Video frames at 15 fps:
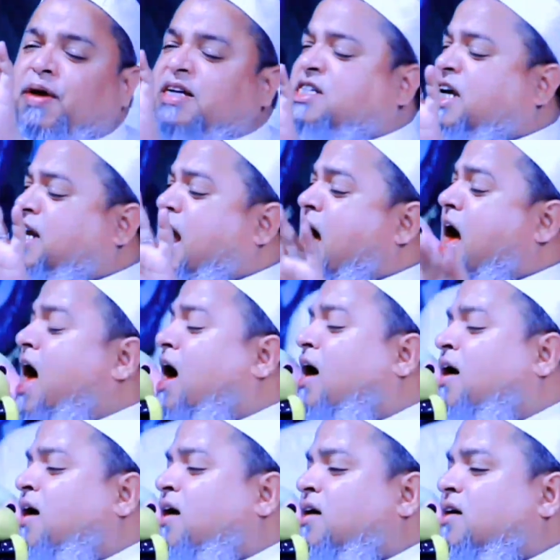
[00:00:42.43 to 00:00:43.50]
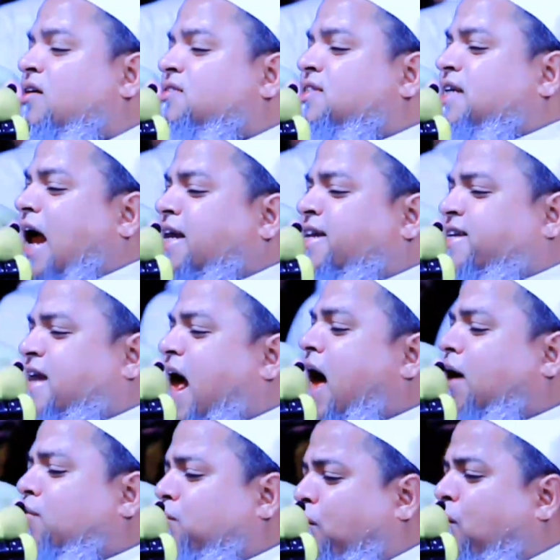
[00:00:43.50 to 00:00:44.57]
বেশি না চারটা
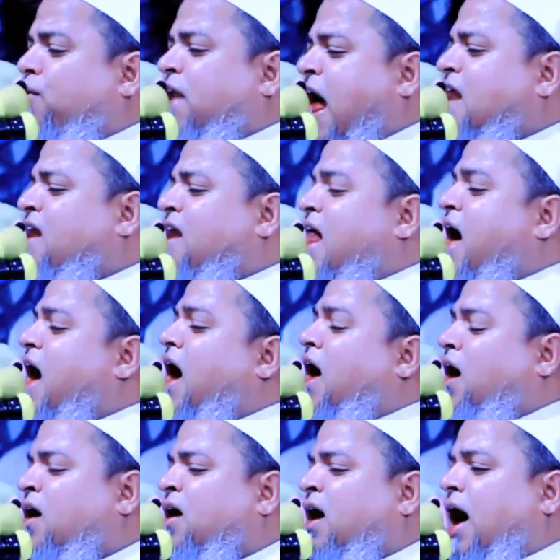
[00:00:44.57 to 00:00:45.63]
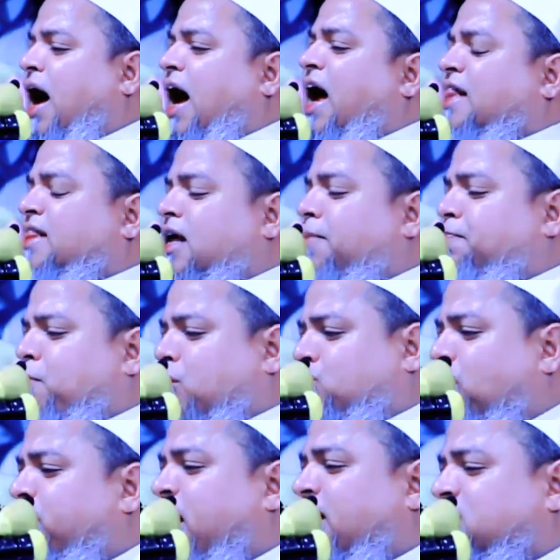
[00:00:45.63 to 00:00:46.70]
গুণ আল্লাহ আয়াতের
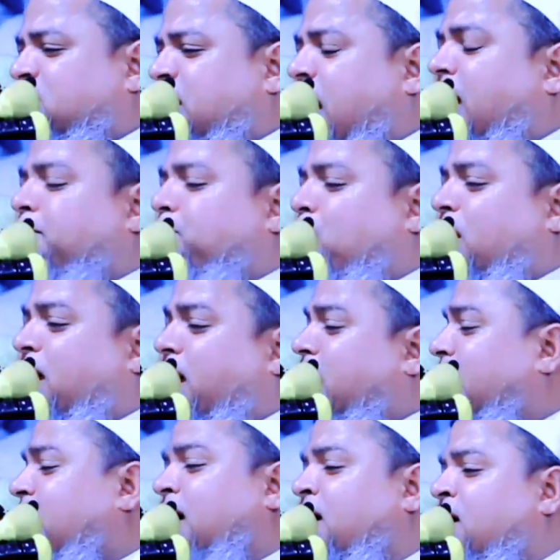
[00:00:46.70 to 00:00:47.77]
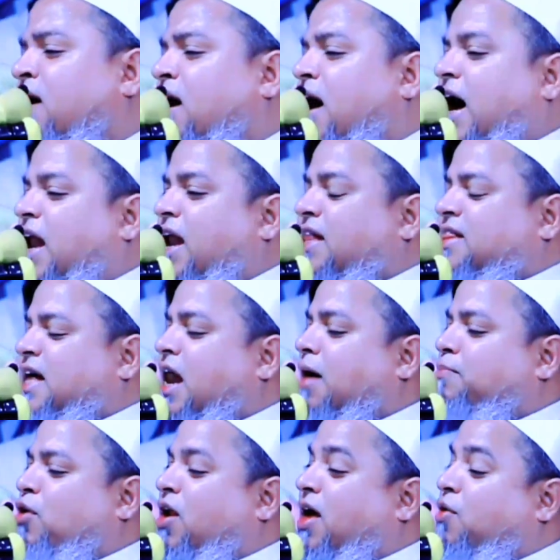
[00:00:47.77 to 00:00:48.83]
প্রথমাংশে বলে আল্লাহ তালা
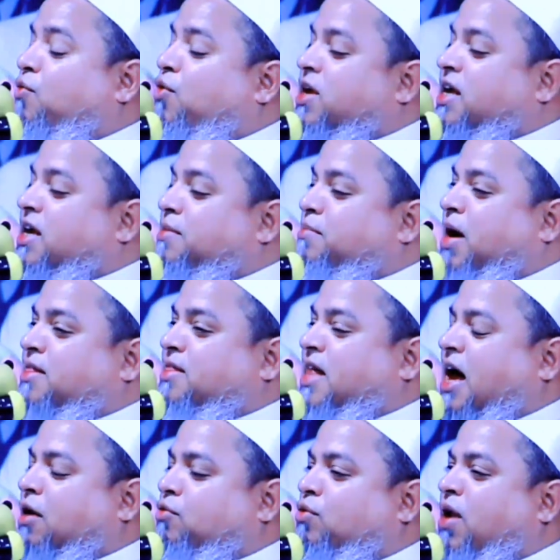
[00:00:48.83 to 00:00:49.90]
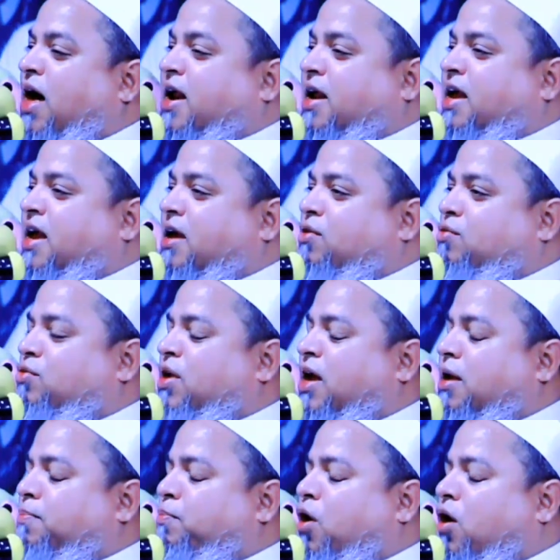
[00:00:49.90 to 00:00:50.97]
বলে ওই ইমানদার গুলার এই
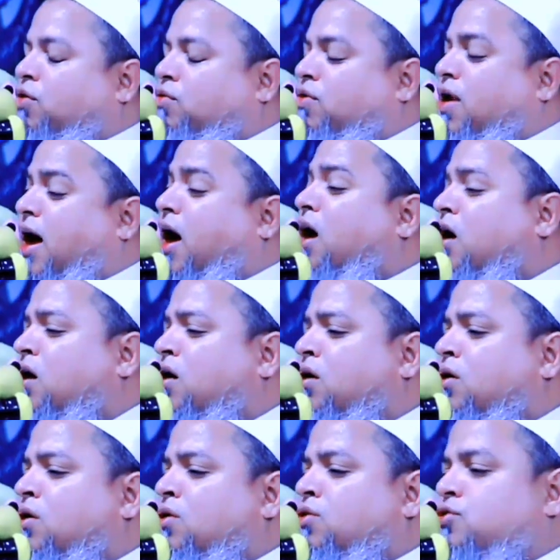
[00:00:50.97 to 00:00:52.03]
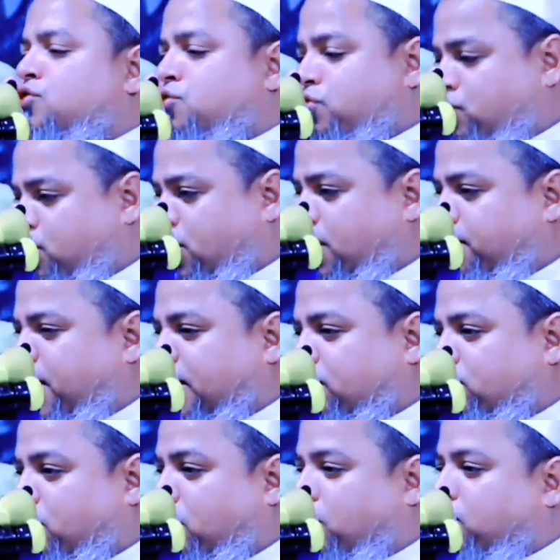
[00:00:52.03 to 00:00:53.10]
গুণের বর্ণনা শুধুই
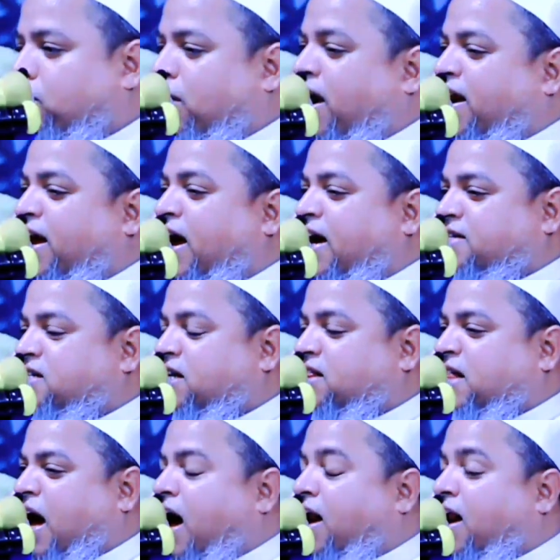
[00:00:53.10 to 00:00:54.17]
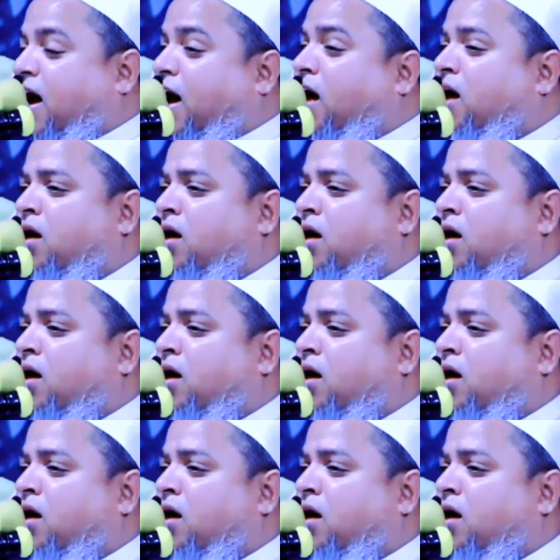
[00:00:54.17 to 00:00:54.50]
মাত্র কোরআনে আছে তা না